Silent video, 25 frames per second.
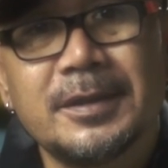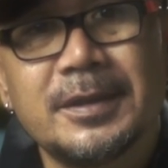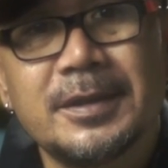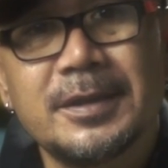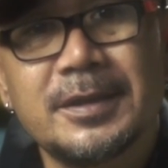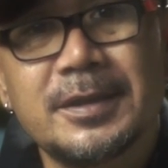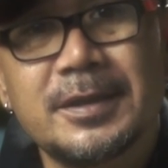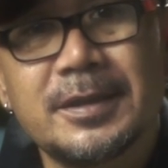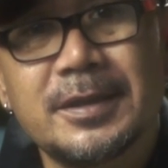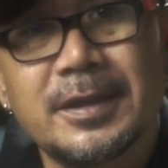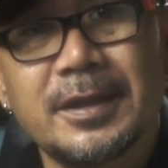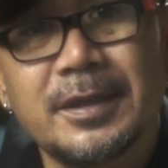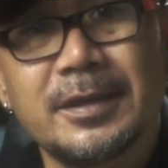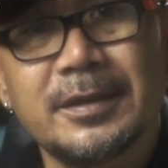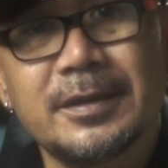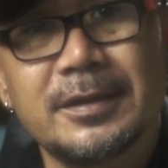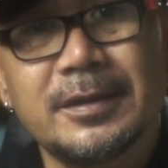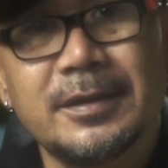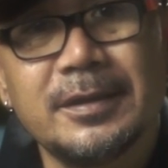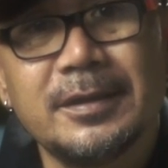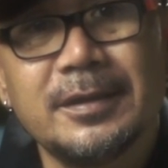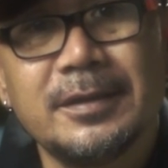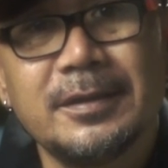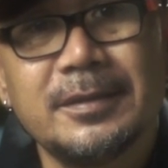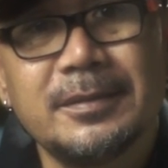
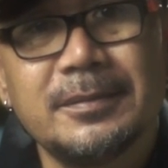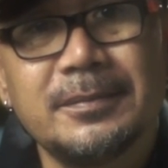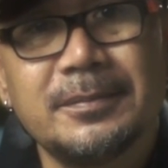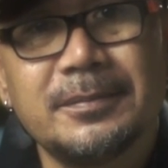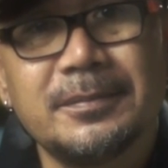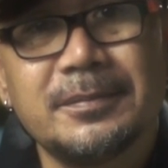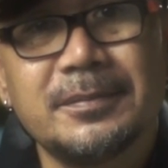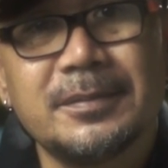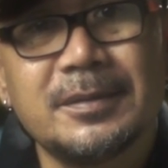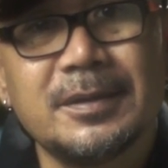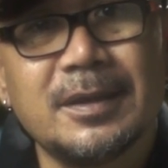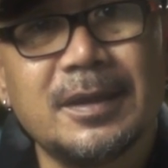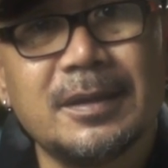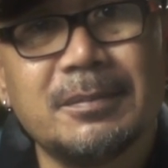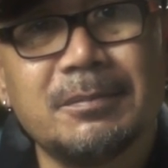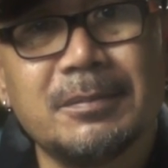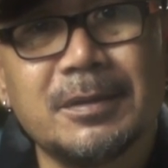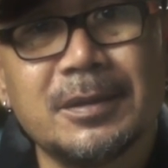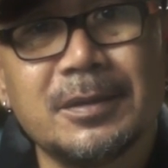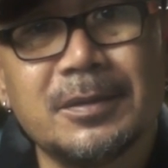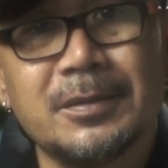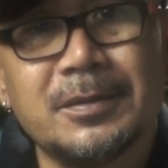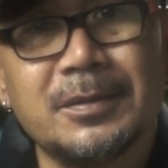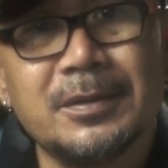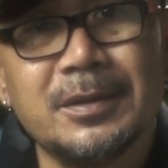seksi dan
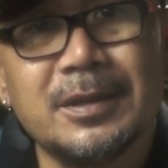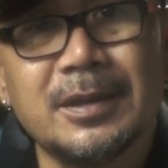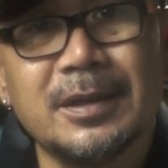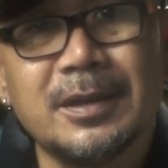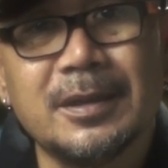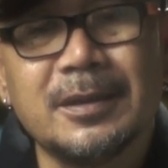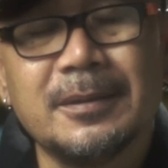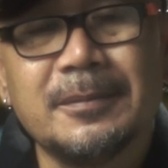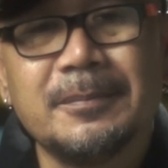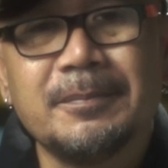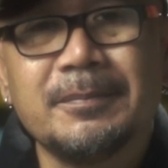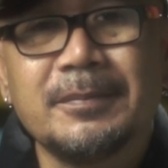menggoda.